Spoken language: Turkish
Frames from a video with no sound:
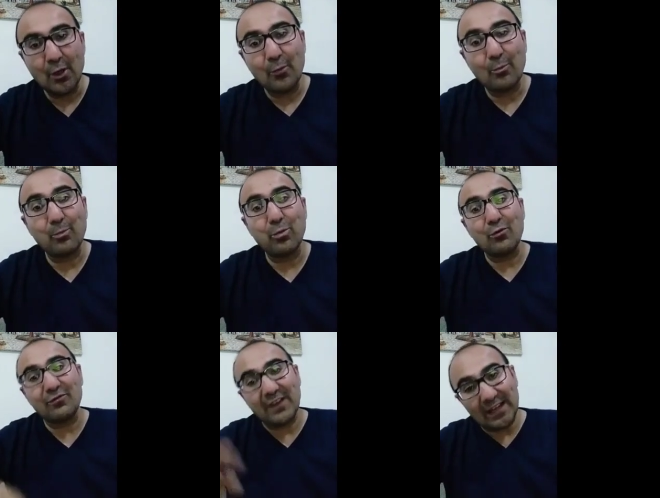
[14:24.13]

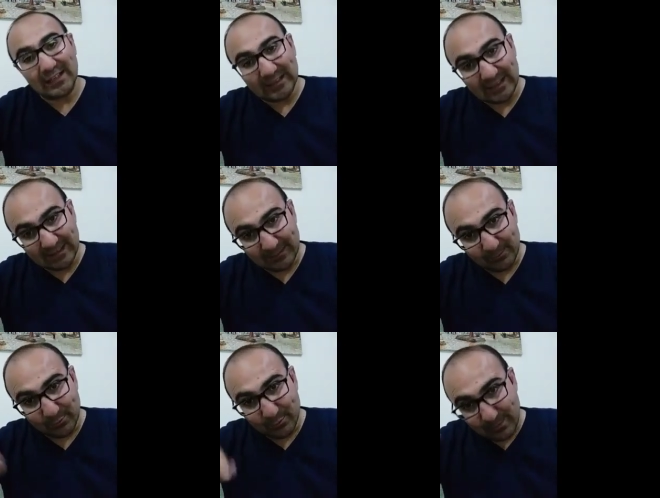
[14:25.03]
Bu veletlerin,
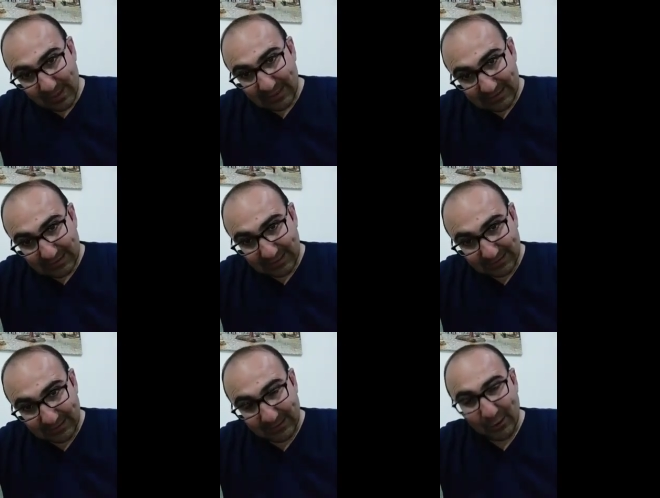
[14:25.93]
bu
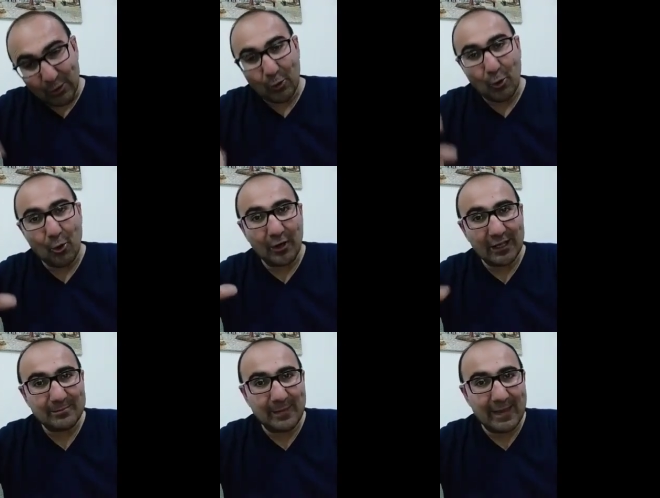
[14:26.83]
meliklerin
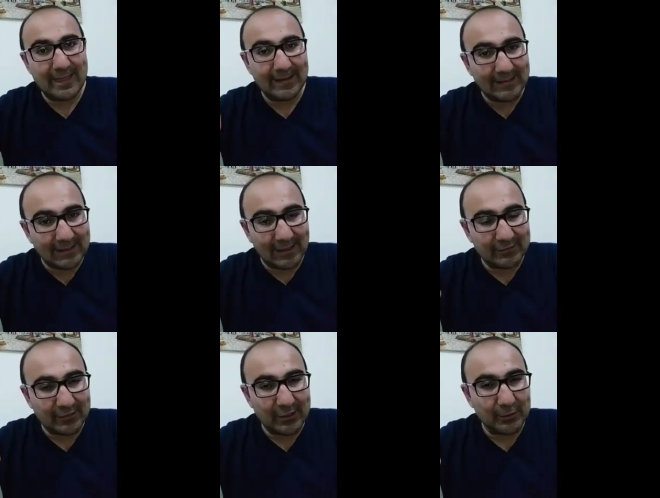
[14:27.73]
öğretmenlerine ne ad
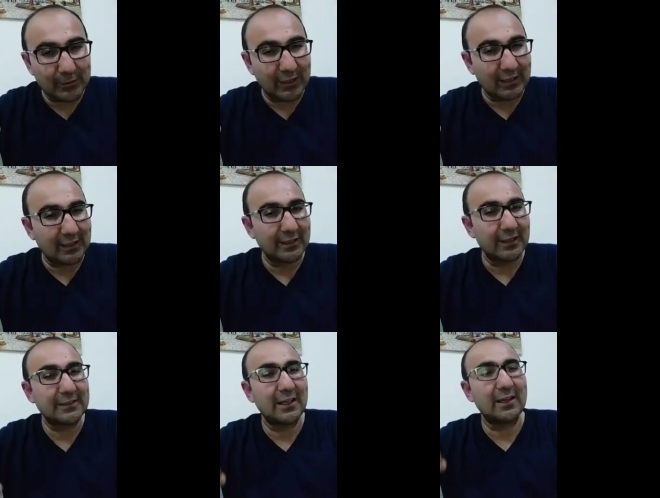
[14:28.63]
veriliyordu
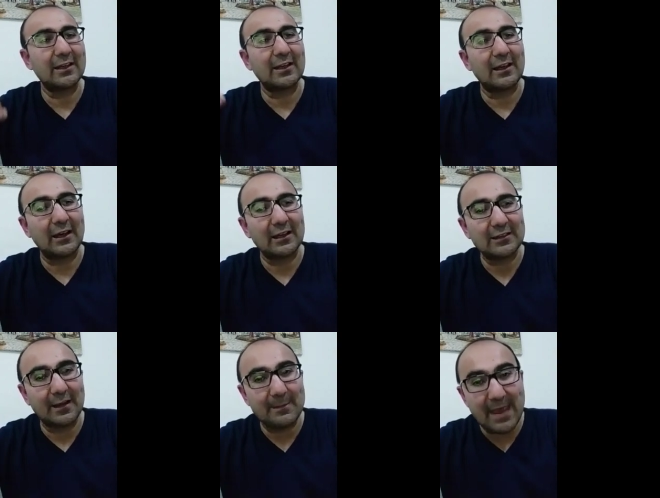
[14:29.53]
arkadaşlar?
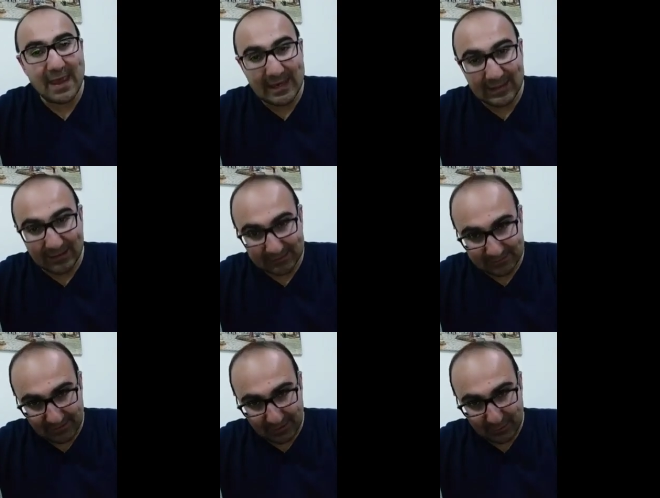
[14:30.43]
Atabey adı
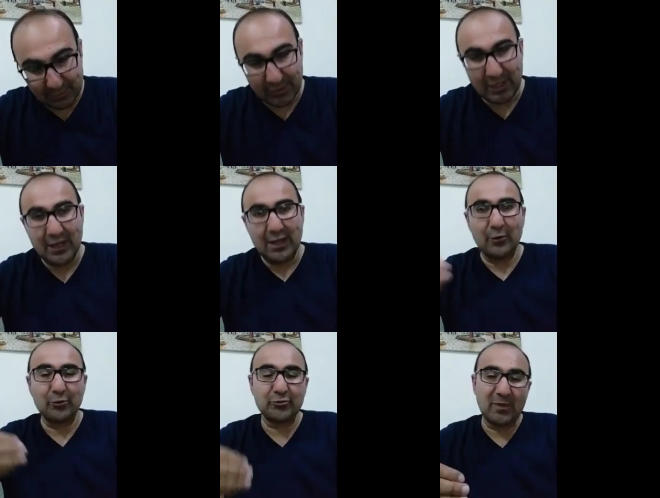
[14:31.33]
veriliyor. E
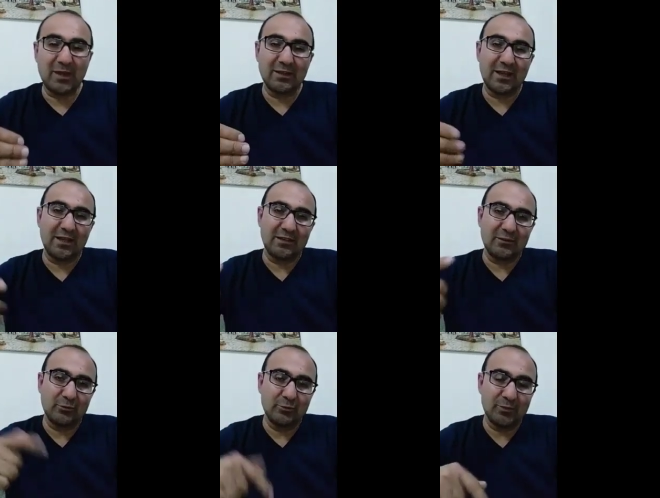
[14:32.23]
Osmanlı'da
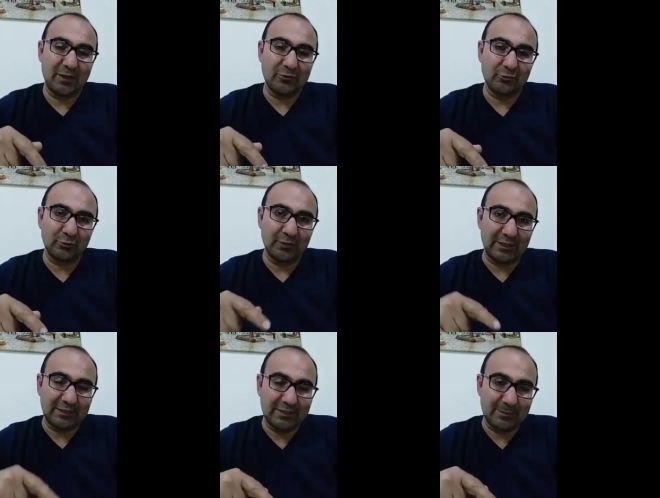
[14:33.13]
hükümdar
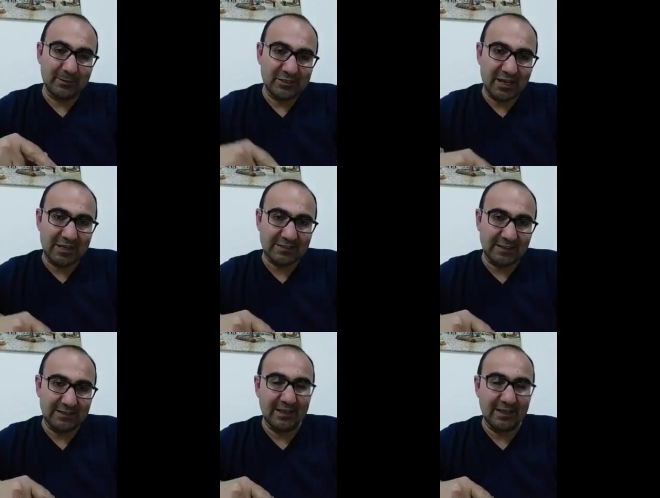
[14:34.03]
çocukları kim? Şehzade.